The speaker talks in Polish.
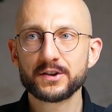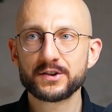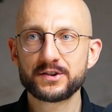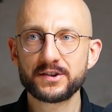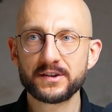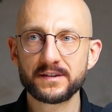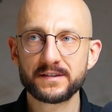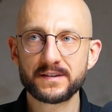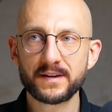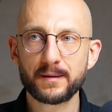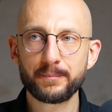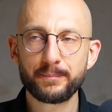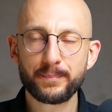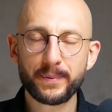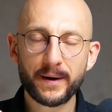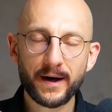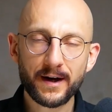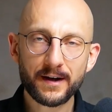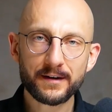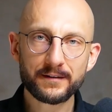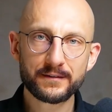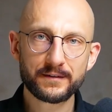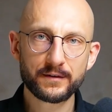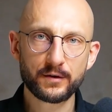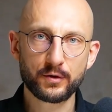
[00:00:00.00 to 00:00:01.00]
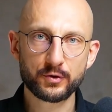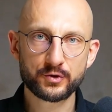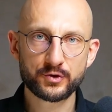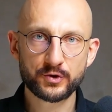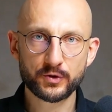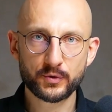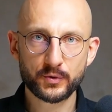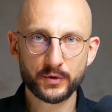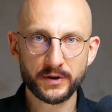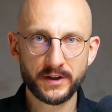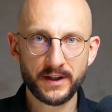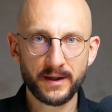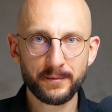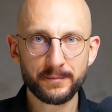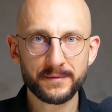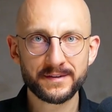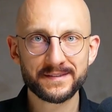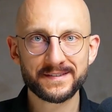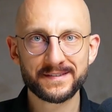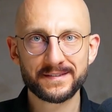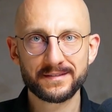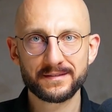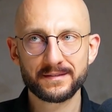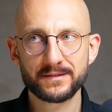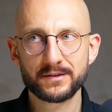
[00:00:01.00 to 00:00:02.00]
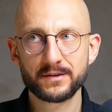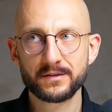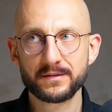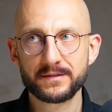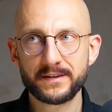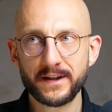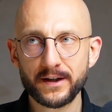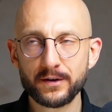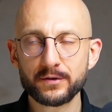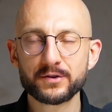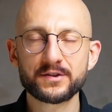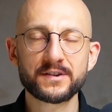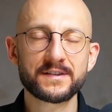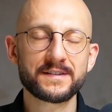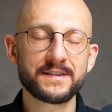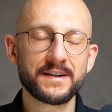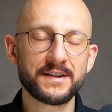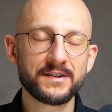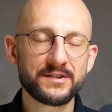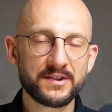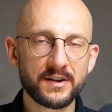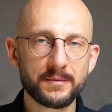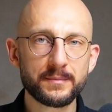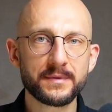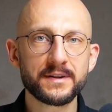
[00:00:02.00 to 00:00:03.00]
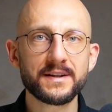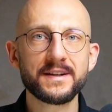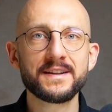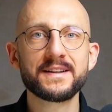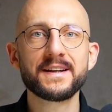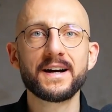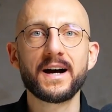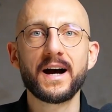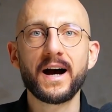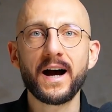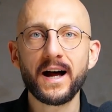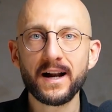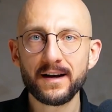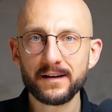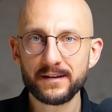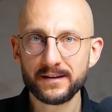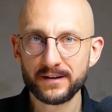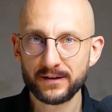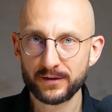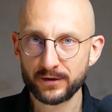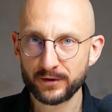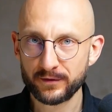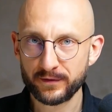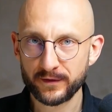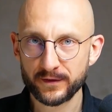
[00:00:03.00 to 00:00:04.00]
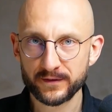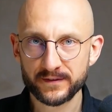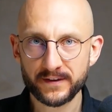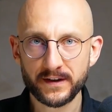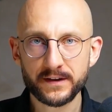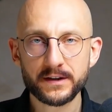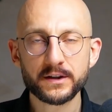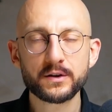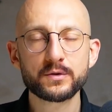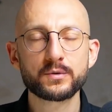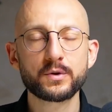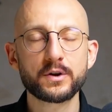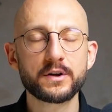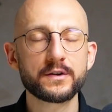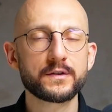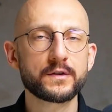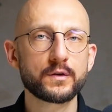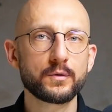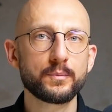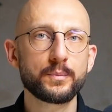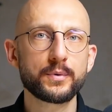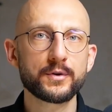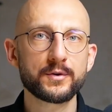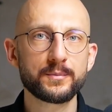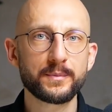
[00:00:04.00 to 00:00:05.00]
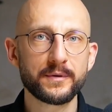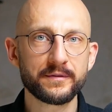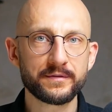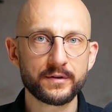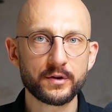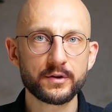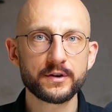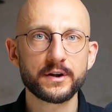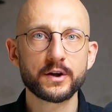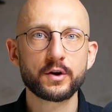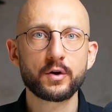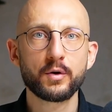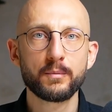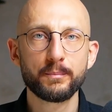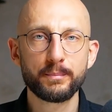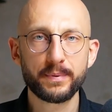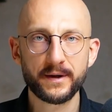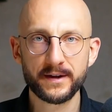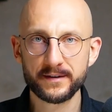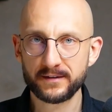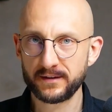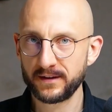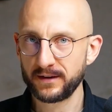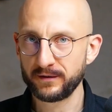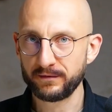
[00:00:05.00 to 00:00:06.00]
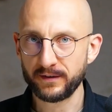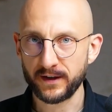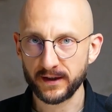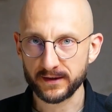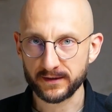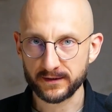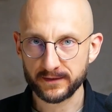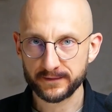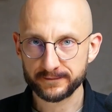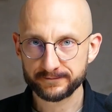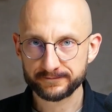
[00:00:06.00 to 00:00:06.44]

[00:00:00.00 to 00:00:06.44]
że za bardzo oczekujemy y, tego, że znajdziemy idealne rozwiązanie, które są pozbawione kompletnie wad.